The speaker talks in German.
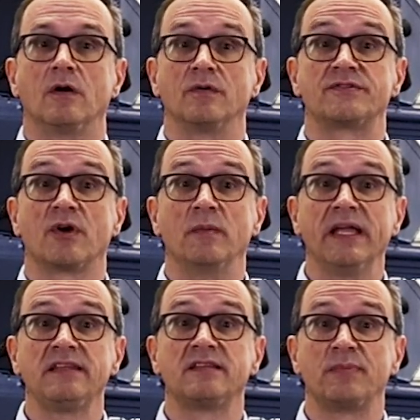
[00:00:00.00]
Und
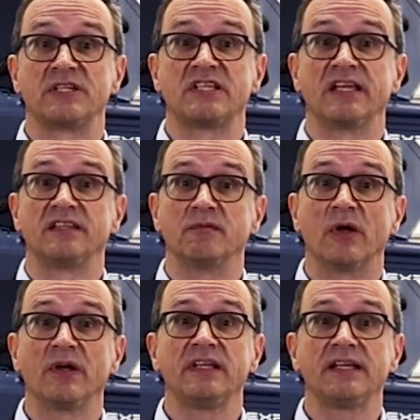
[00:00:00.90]
somit besteht die
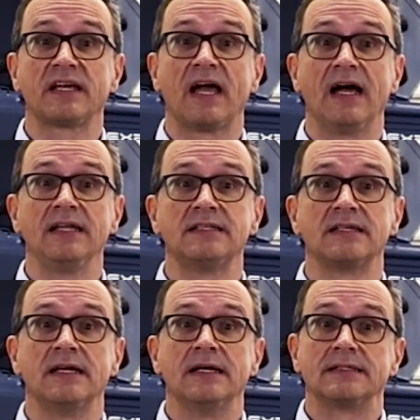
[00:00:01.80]
Möglichkeit,
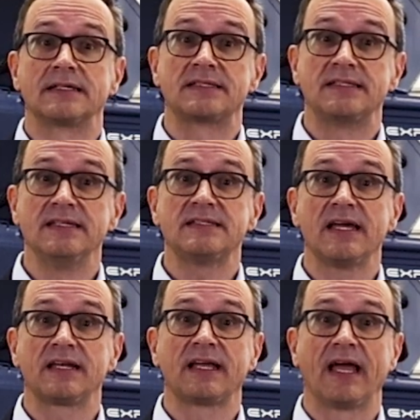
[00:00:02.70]
dass diese
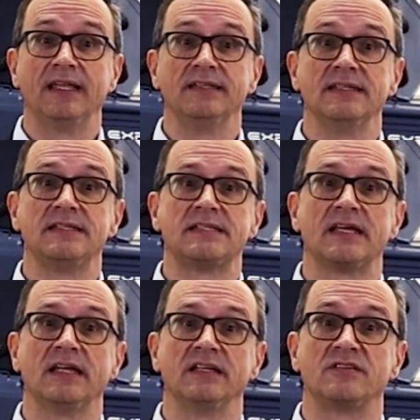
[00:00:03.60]

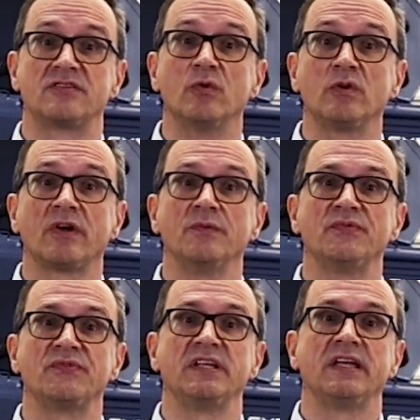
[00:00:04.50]
Erkenntnisse in
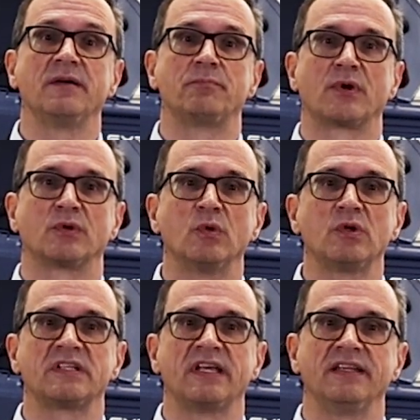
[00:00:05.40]
zukünftige
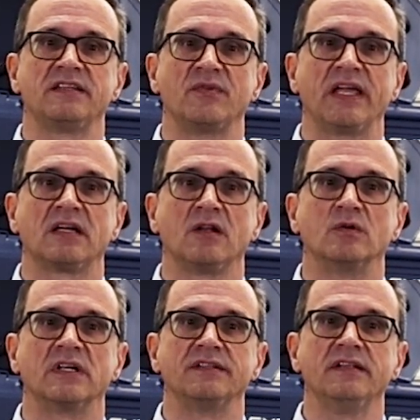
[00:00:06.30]

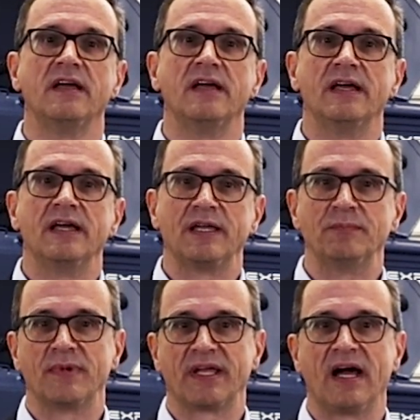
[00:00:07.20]
Produktentwicklungen
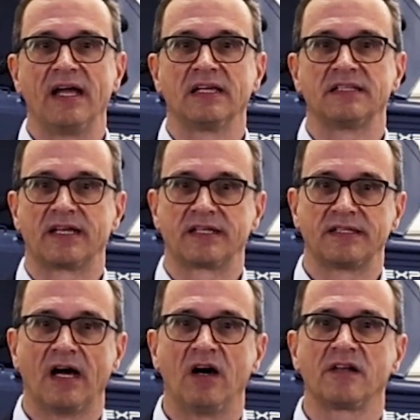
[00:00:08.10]
im Bereich der
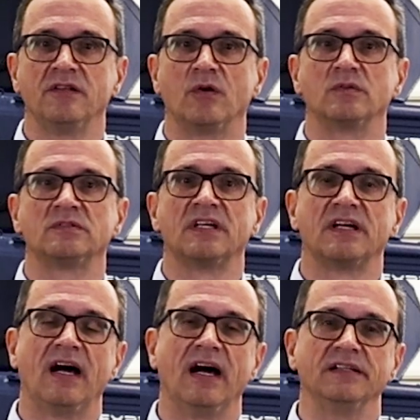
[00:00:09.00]
Tarnung
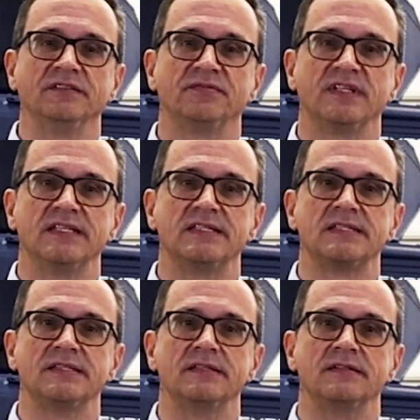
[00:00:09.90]

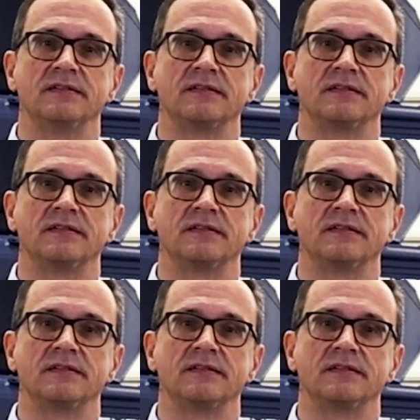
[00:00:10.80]
einfließen.